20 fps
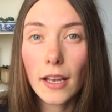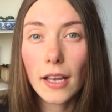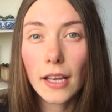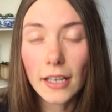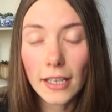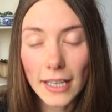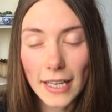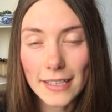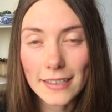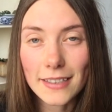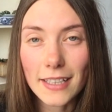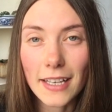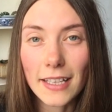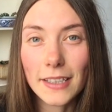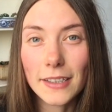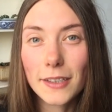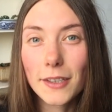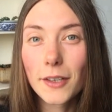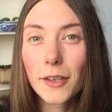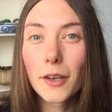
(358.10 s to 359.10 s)
in erster
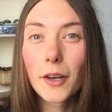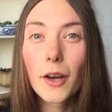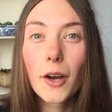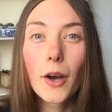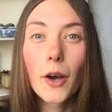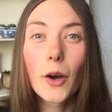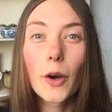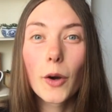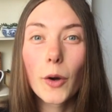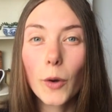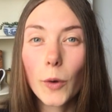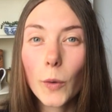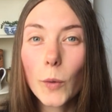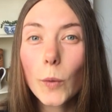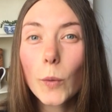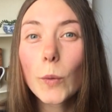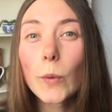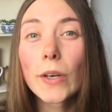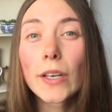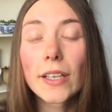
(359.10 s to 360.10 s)
Linie
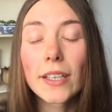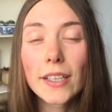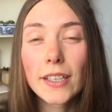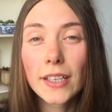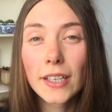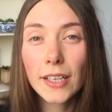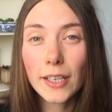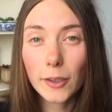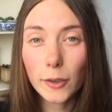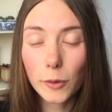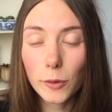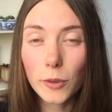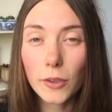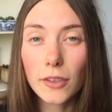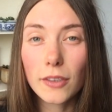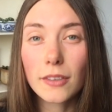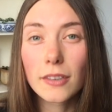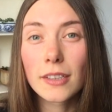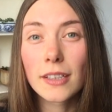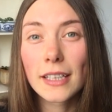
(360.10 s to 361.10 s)
Ruhe
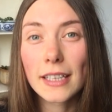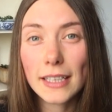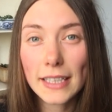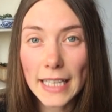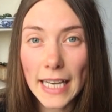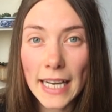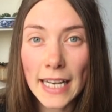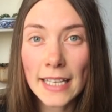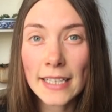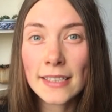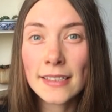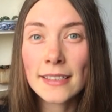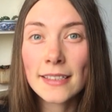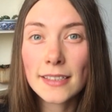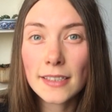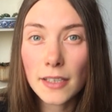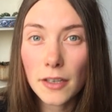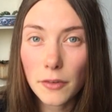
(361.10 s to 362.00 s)
und ganz